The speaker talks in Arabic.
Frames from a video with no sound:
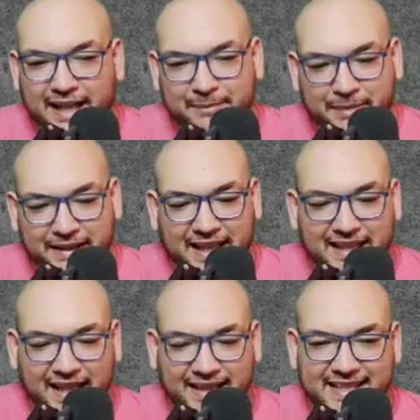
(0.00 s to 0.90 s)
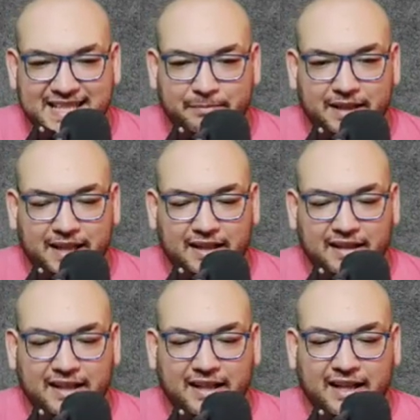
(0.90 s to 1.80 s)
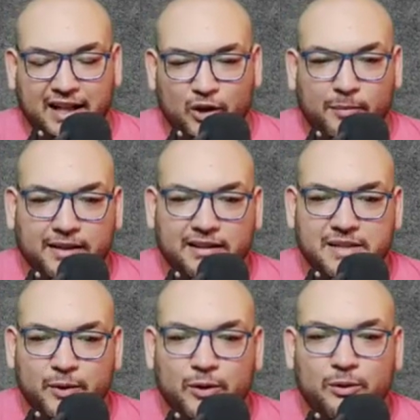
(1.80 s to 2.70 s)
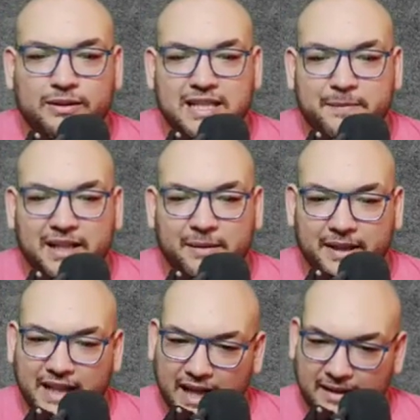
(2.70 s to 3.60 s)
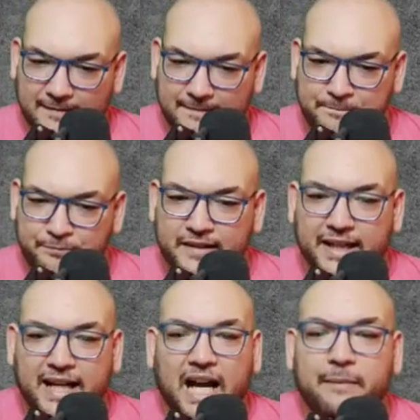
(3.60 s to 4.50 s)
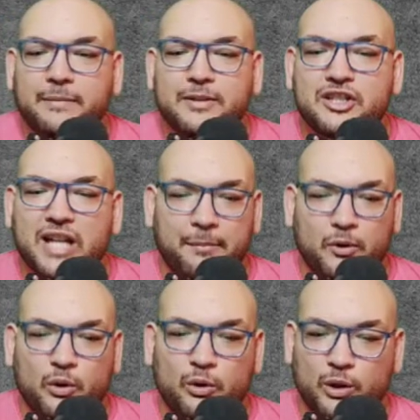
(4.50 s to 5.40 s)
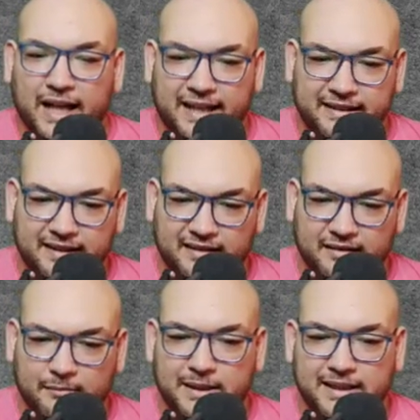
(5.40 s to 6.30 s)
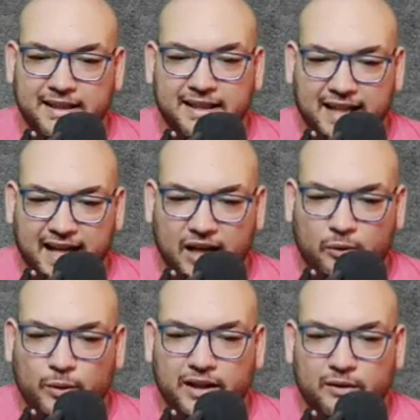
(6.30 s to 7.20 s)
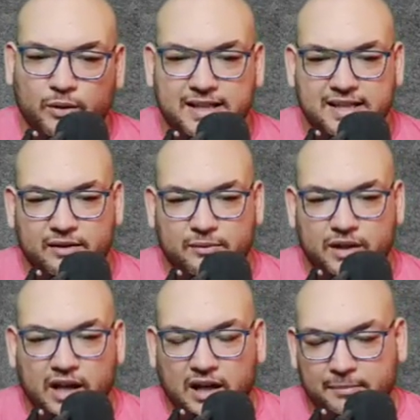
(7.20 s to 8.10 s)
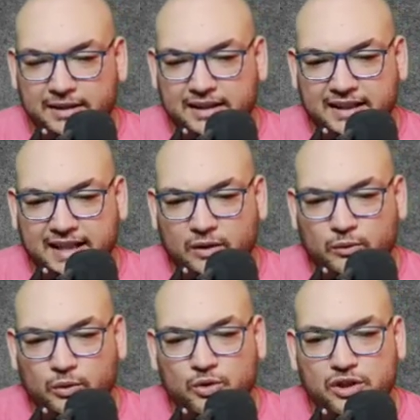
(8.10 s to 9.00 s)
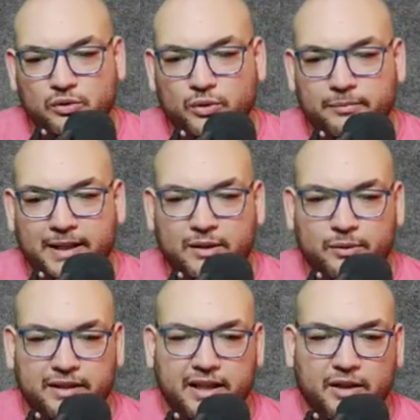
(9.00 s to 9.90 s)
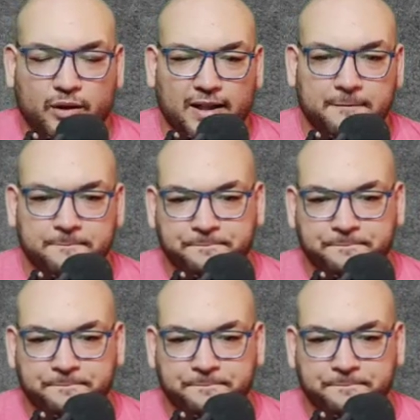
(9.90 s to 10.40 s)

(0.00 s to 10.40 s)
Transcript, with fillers: البيدق اللي احنا كسبناه اللي هو ماجنس بيقول له انت سبت لي بيدق ده انا هحميه بالشعب كله اللي عندي بالرخاخ والوزير بالرخاخ والحصان والملك والدنيا كلها